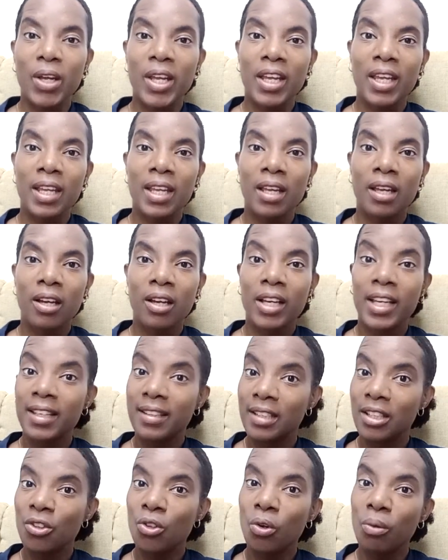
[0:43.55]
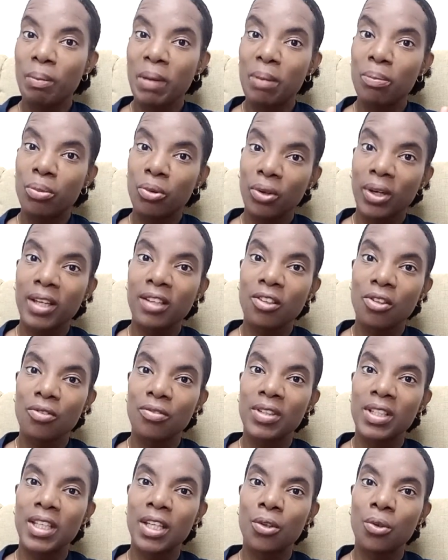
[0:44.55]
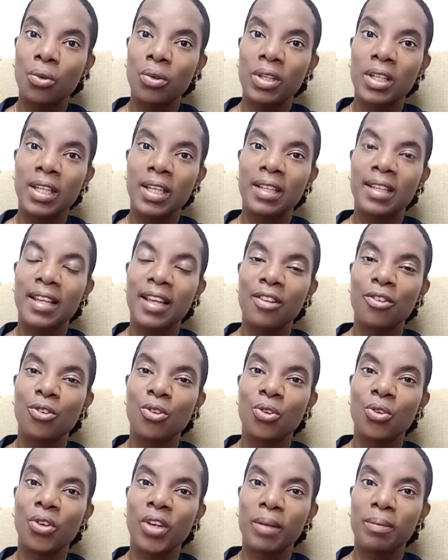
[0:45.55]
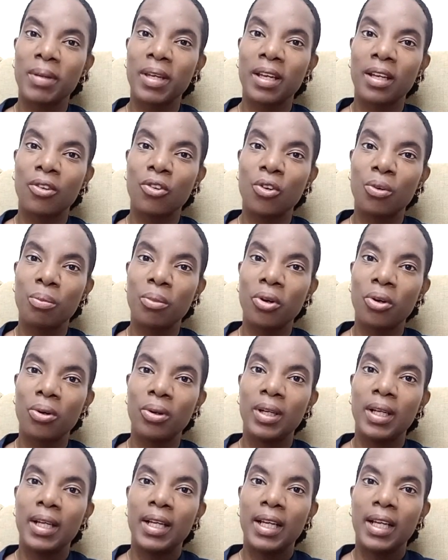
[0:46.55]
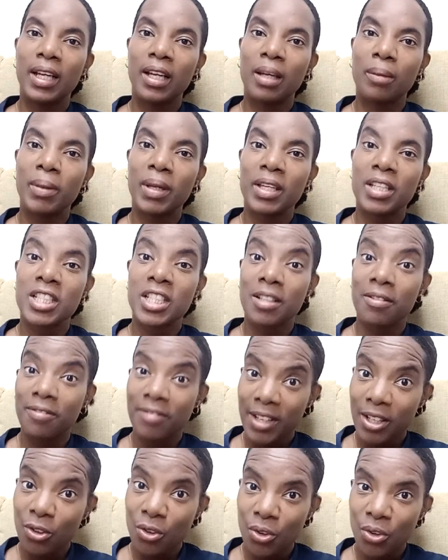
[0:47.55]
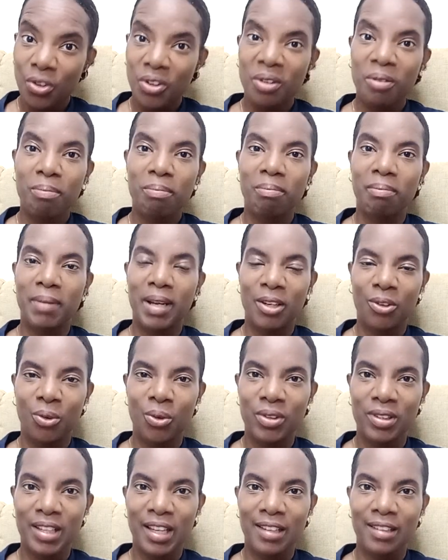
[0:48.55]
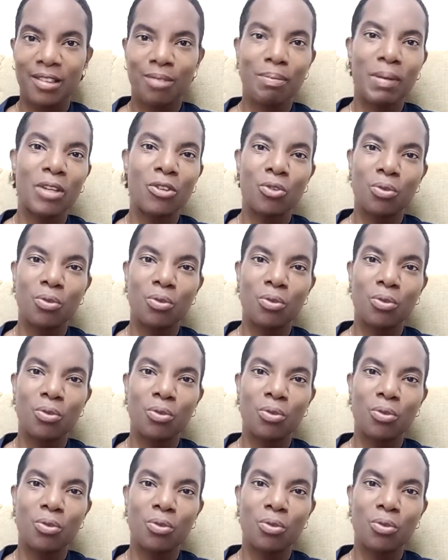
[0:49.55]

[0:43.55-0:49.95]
Euh, et, sinon, ma plus récente vidéo qui était sur eh bien, comment eh bien, j'ai vécu ma grossesse,